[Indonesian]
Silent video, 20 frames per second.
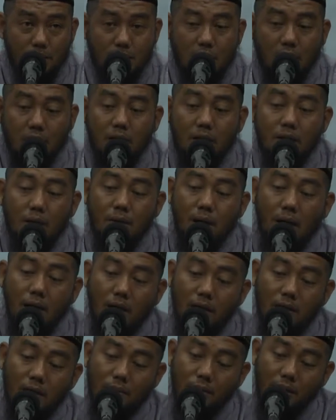Akhirnya,
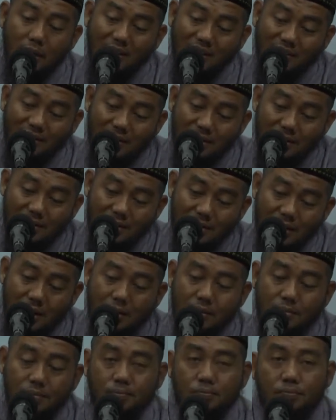akhirnya mereka tersesat.